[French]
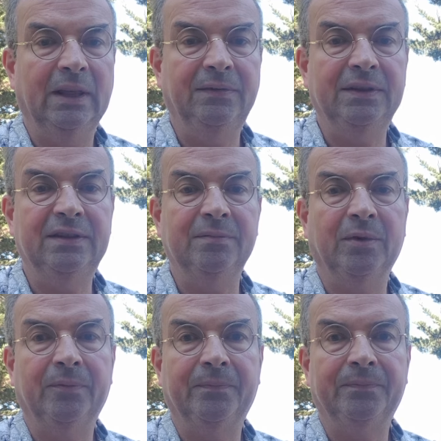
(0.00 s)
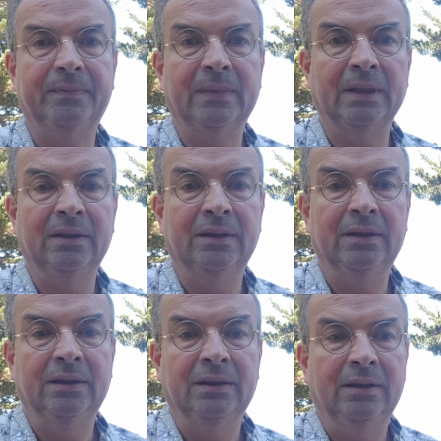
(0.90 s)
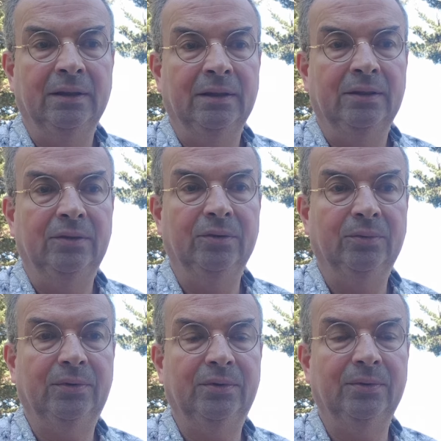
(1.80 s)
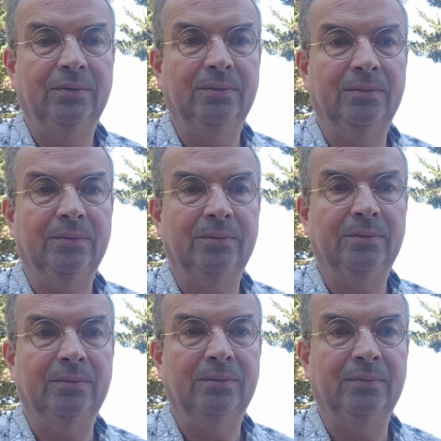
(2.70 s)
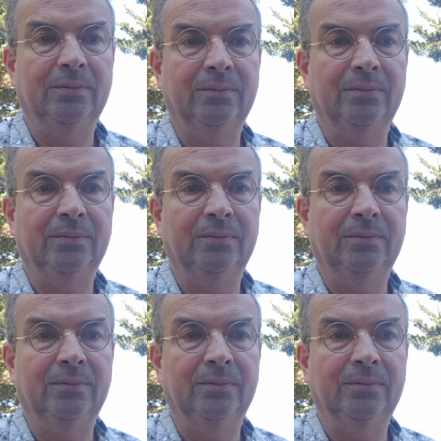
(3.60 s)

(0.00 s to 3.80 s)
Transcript: effectivement. Donc, euh,